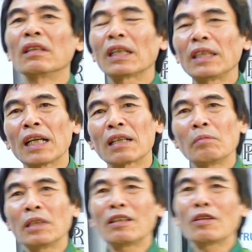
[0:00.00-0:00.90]
các nhà
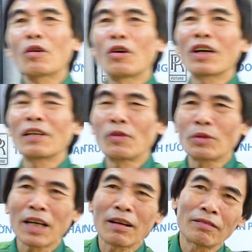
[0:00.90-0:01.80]
bây giờ nó có cái
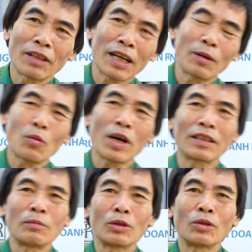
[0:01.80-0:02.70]
phong trào và ngày hôm qua
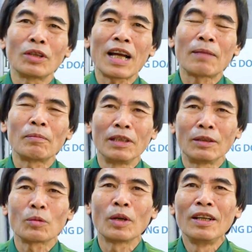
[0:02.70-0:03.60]
thì bọn tôi làm liên
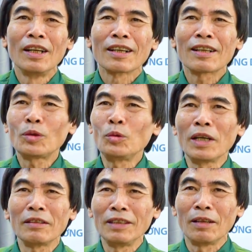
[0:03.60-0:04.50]
tục các chú
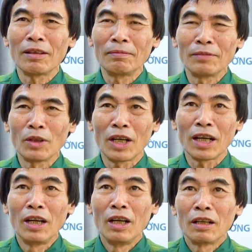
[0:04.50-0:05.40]
nhảy nhiều lắm đó
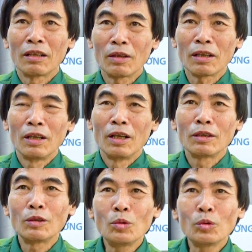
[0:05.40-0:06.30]
là đó là
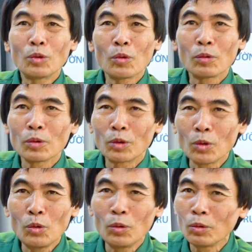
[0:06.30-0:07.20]
du tục
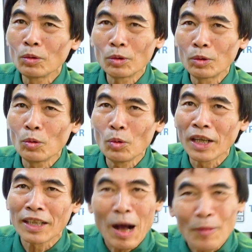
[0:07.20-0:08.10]
du du
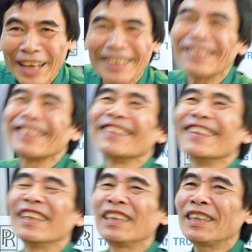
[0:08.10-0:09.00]
lịch học hành
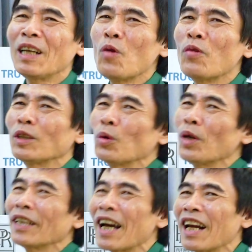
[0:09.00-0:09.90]
chứ đâu phải du
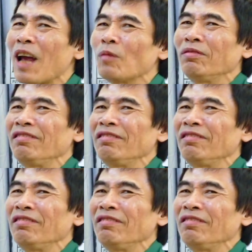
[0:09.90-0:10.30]
lịch hạ long